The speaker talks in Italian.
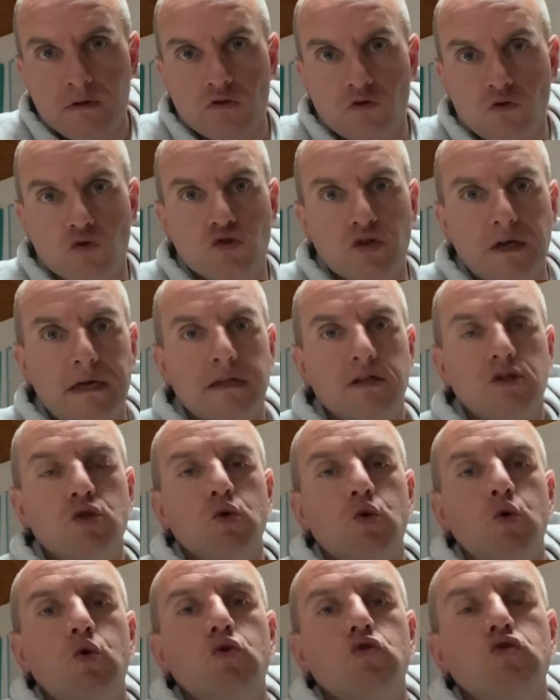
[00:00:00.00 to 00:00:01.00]
sono
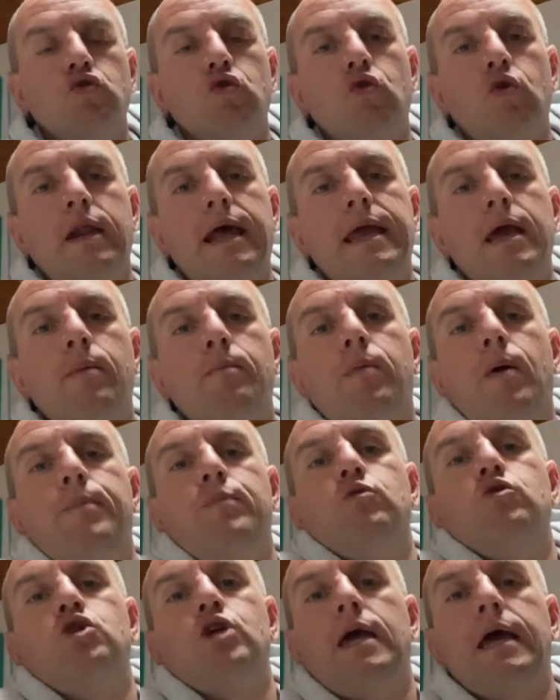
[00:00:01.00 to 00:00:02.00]
scherzoso, lei è un po'
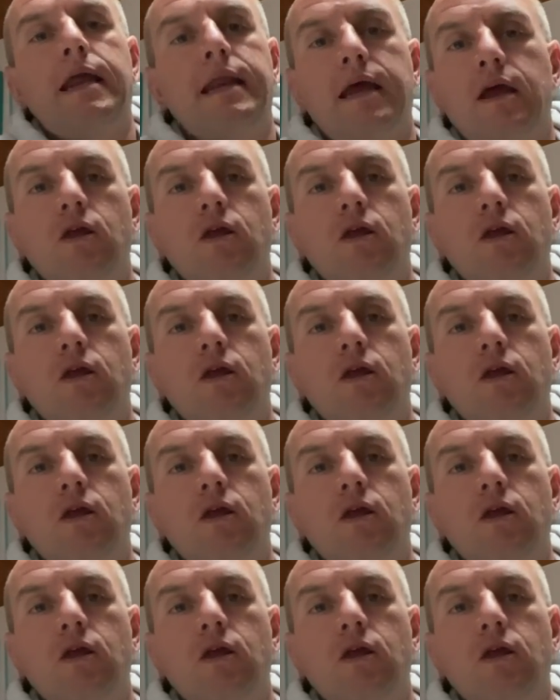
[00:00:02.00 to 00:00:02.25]
più seria,